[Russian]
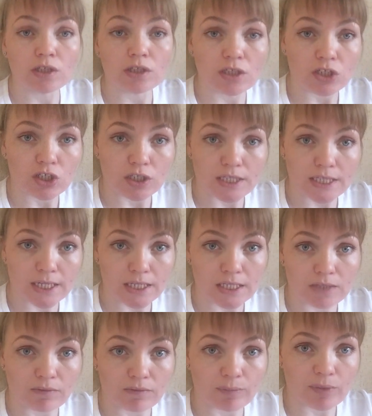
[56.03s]
денежные
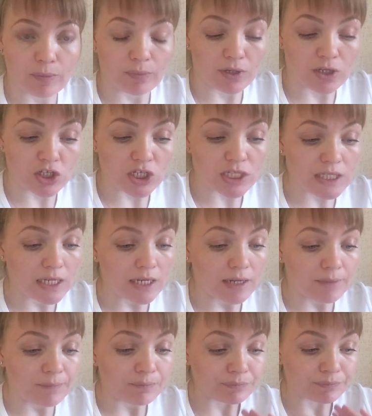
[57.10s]
средства мне перечислили,
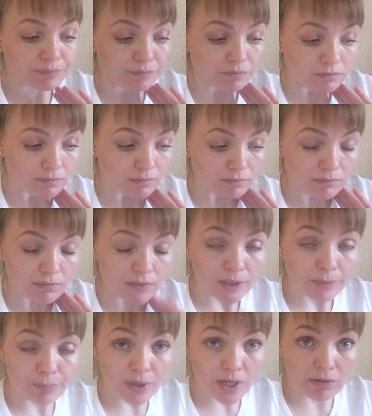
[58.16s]

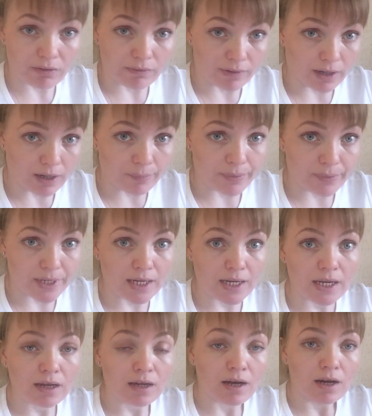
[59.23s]
1
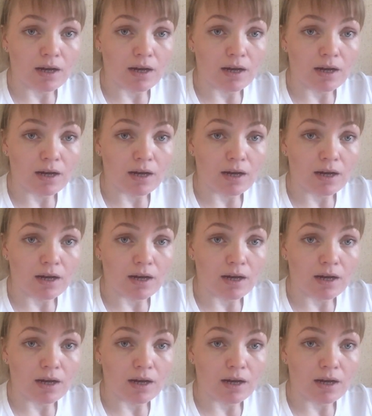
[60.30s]
апреля.